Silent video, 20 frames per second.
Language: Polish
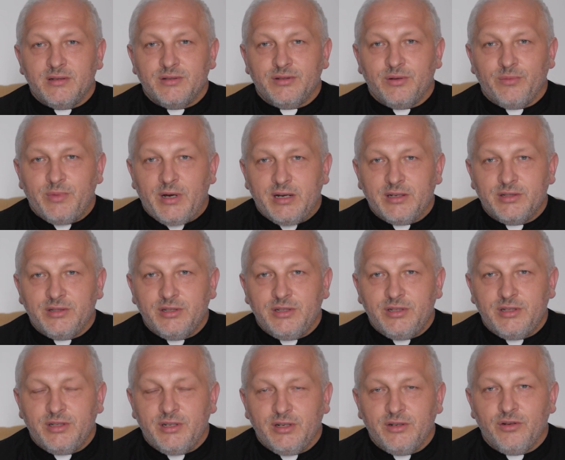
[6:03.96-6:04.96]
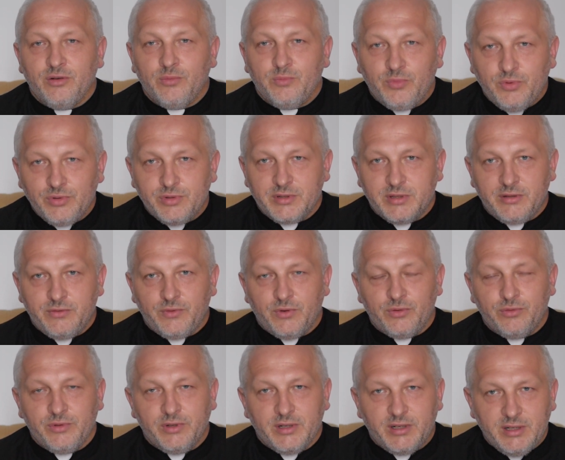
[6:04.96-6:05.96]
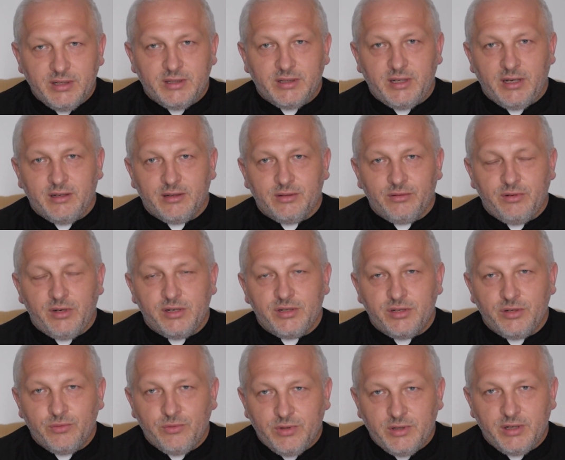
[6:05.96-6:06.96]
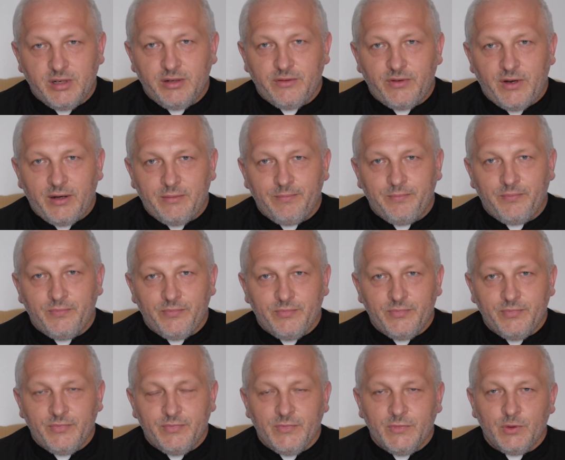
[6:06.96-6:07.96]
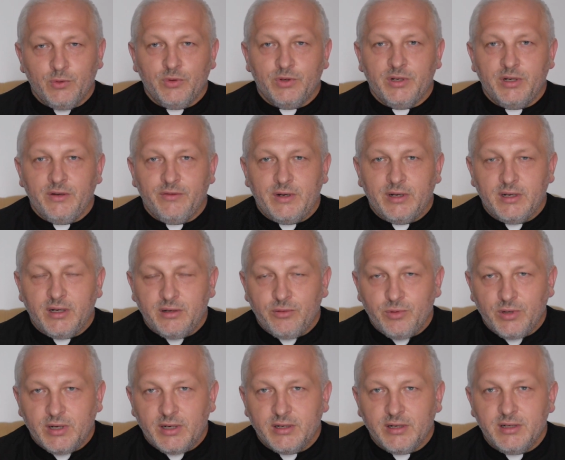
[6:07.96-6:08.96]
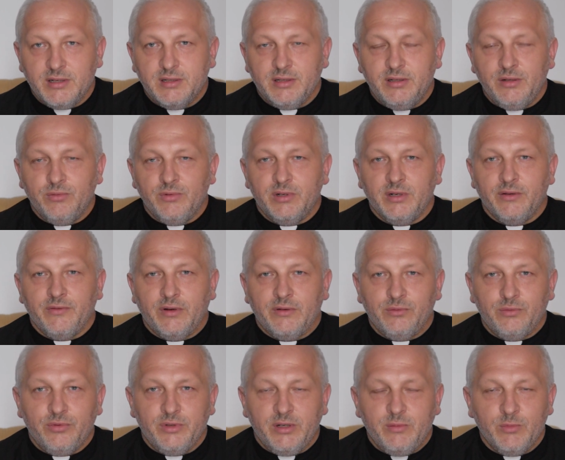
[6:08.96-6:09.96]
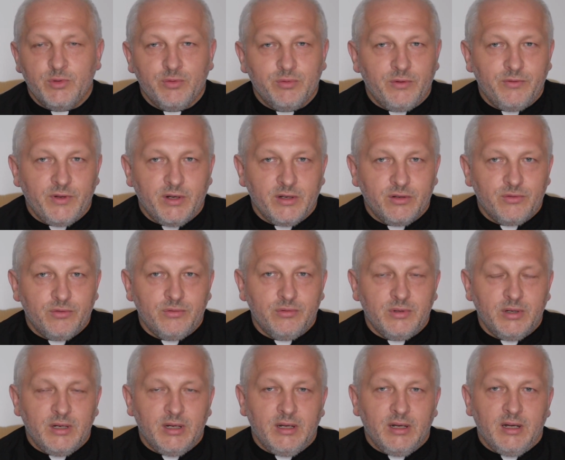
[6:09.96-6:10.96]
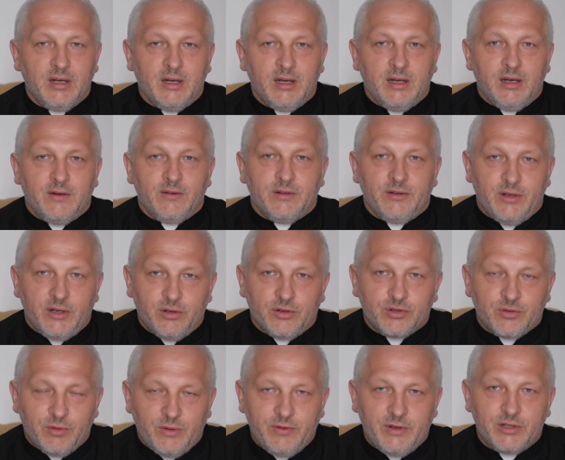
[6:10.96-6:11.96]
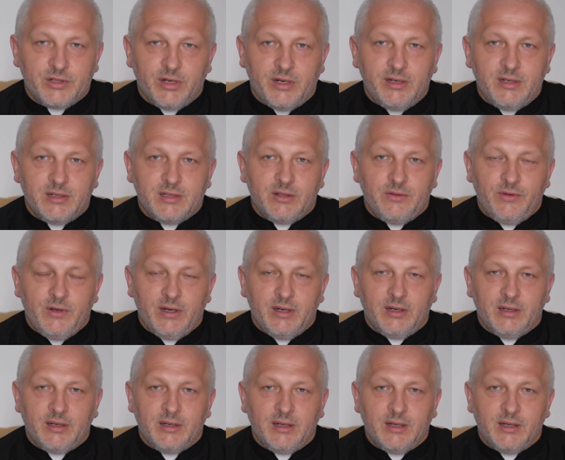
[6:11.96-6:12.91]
zobaczyć Jego bóstwo ukryte, które się ukrywa. Ukrywa na Eucharystii, ukrywa w drugim człowieku, Jego człowieczeństwie,